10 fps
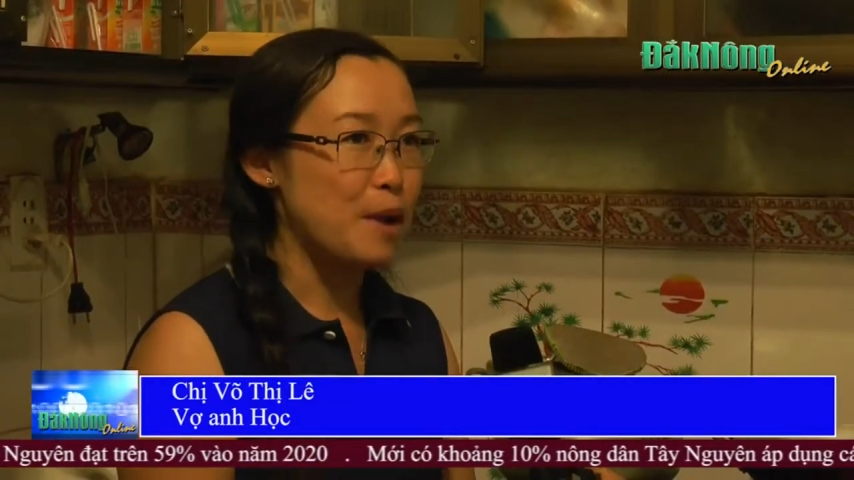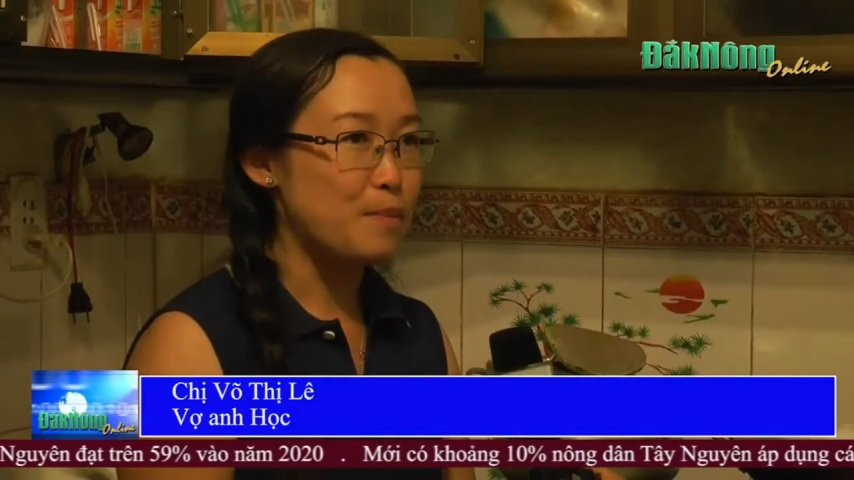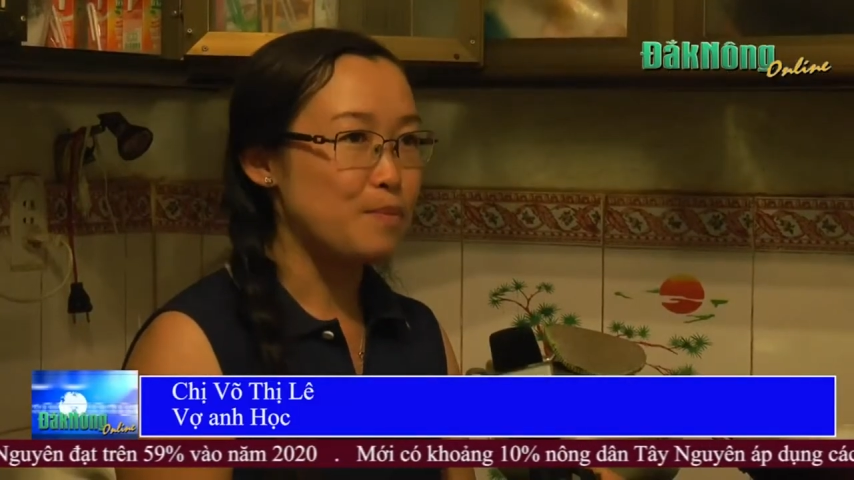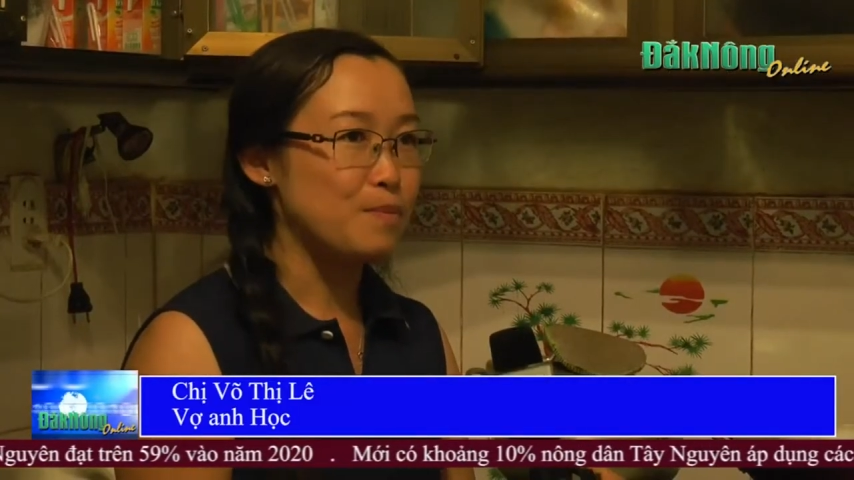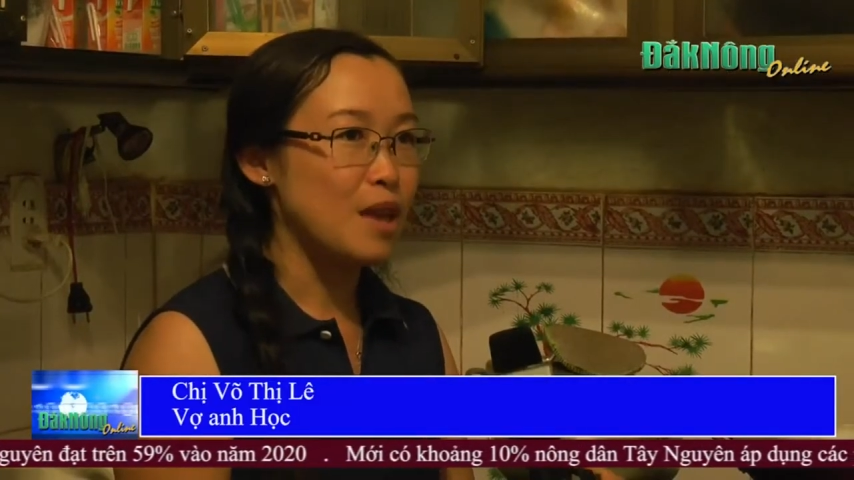việc
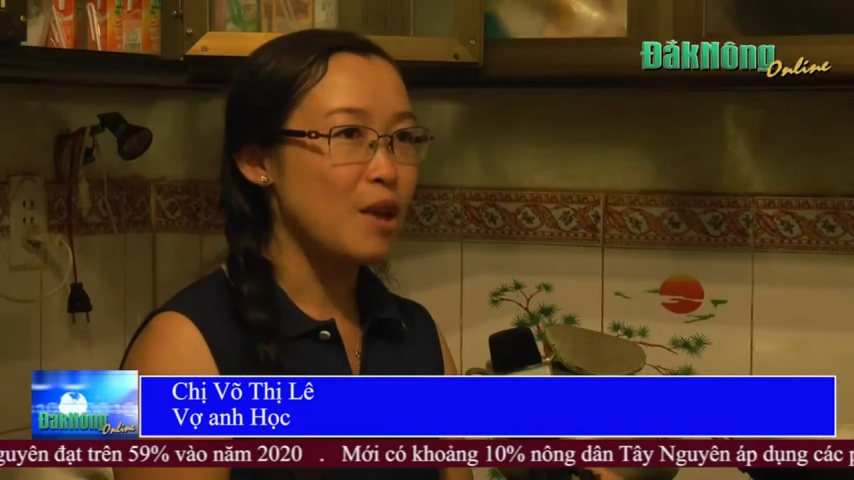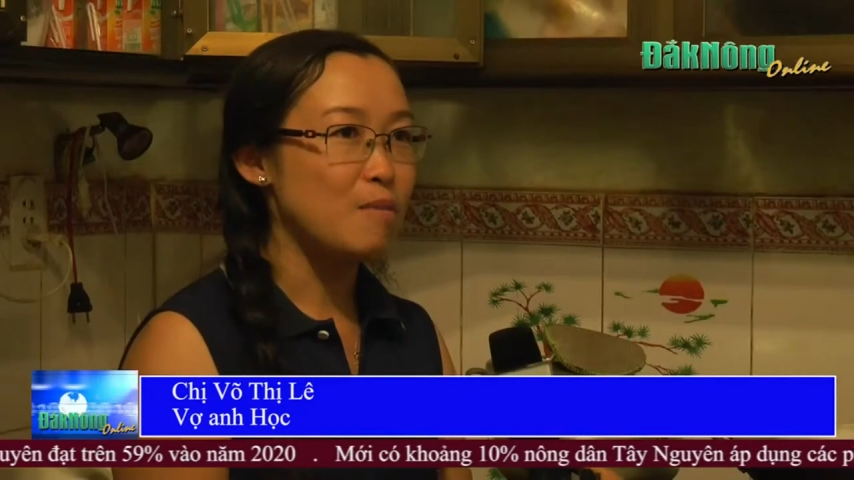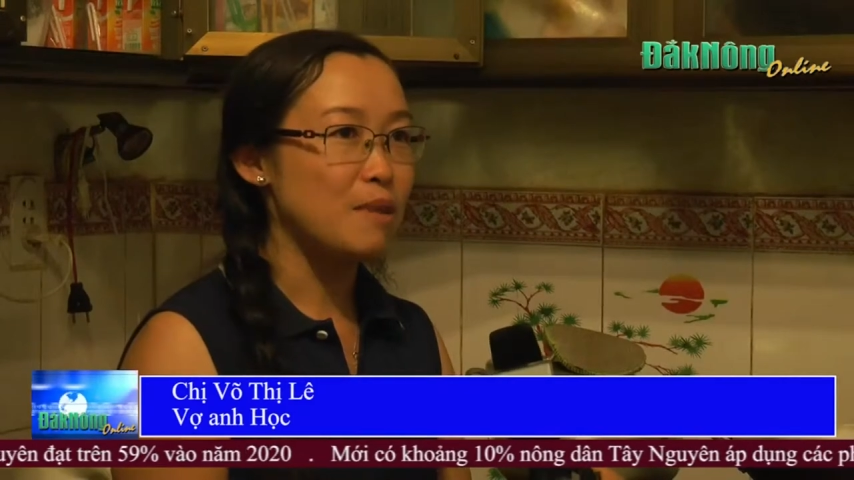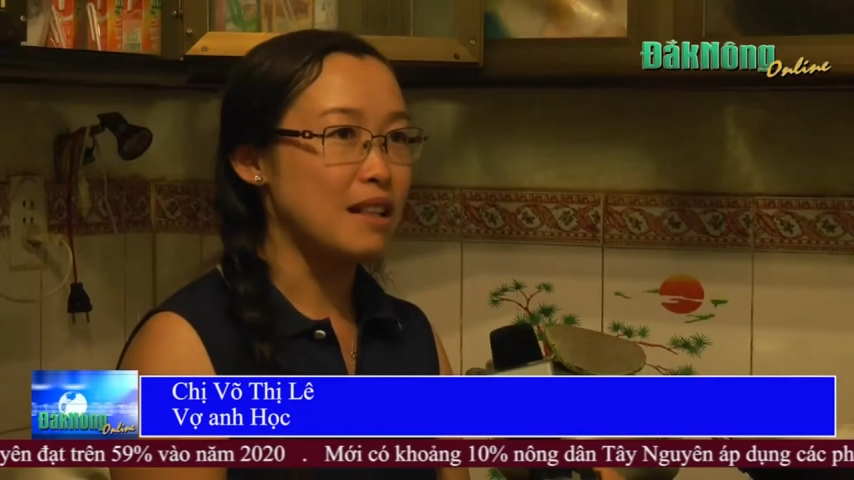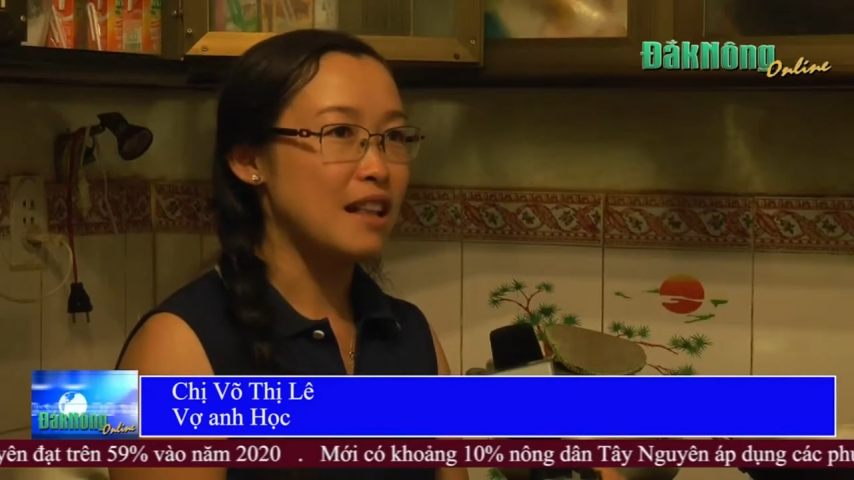à,
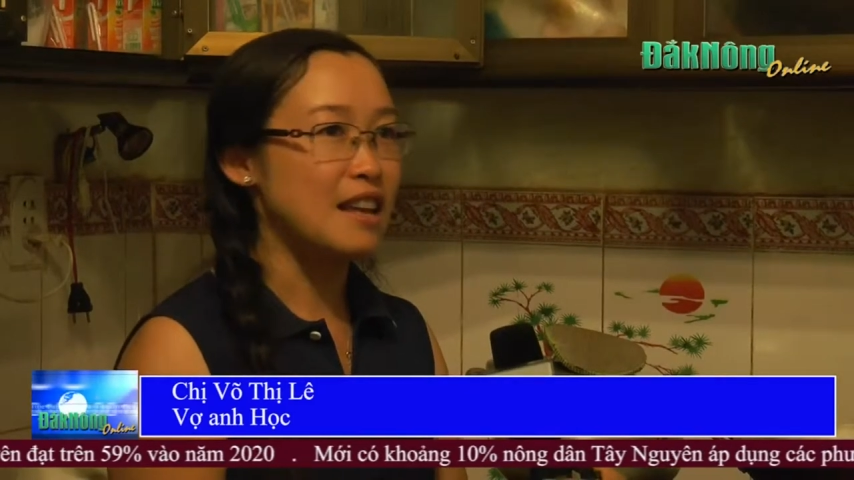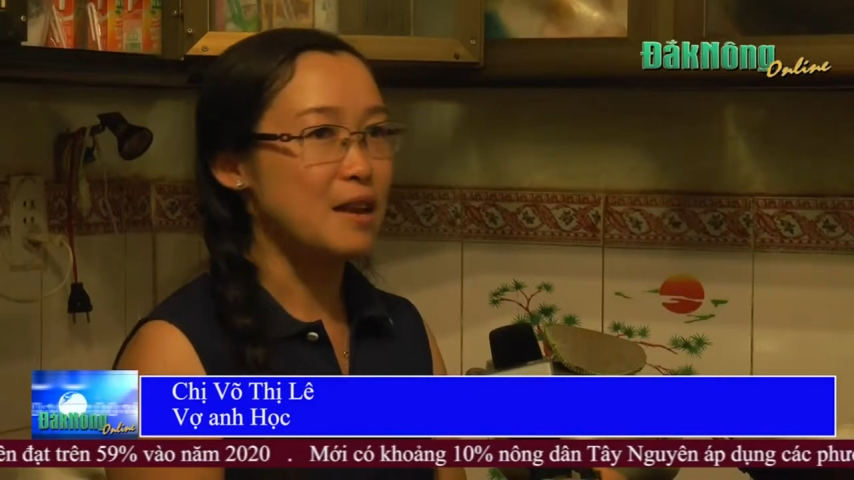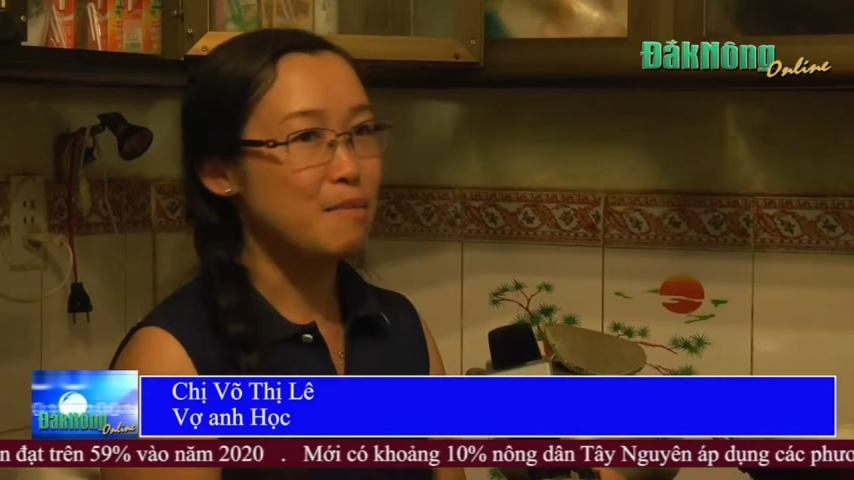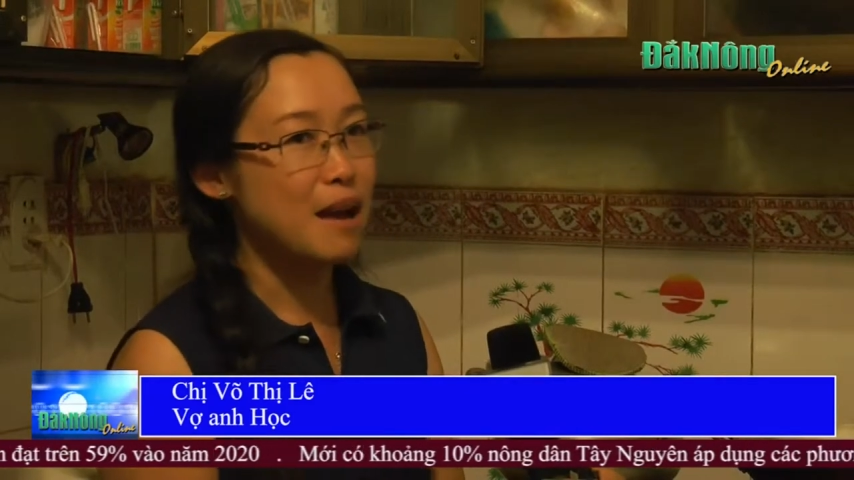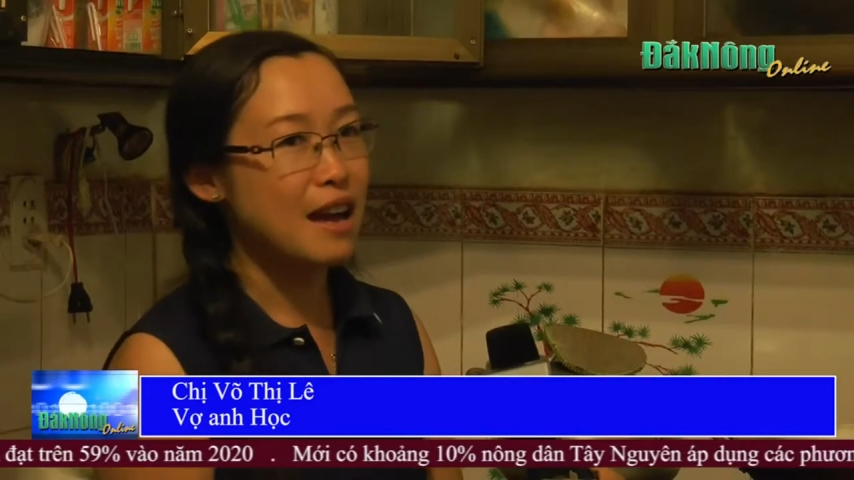theo em nghĩ là
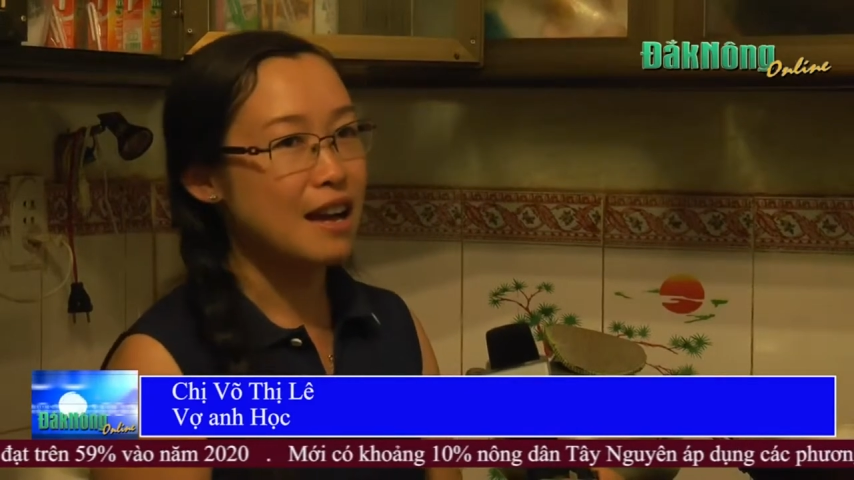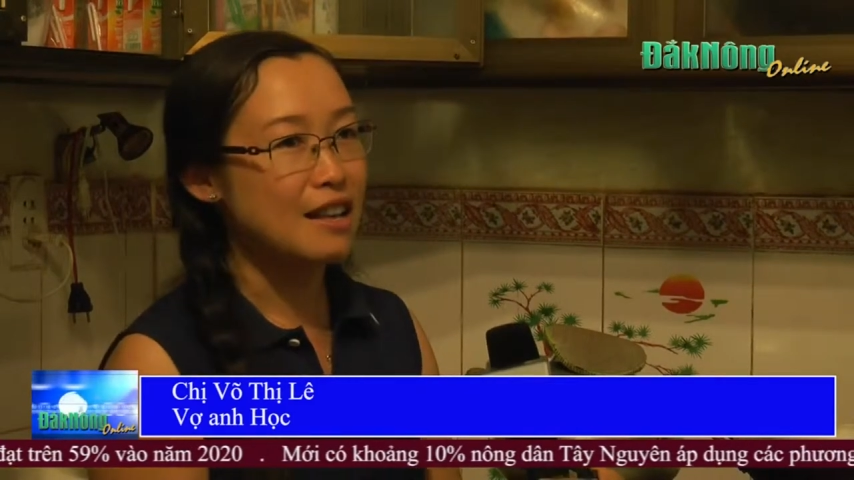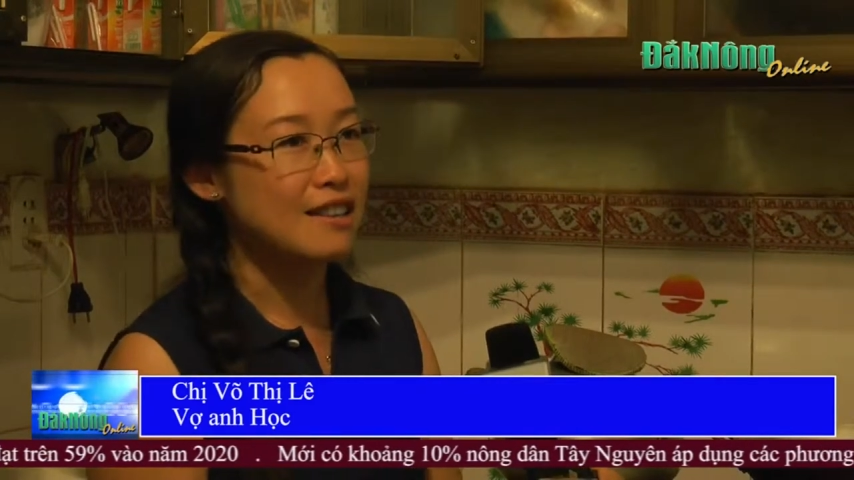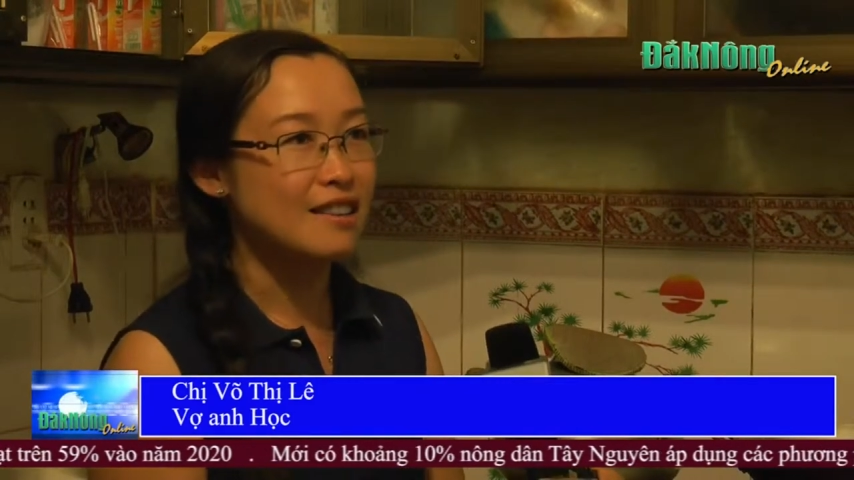để mà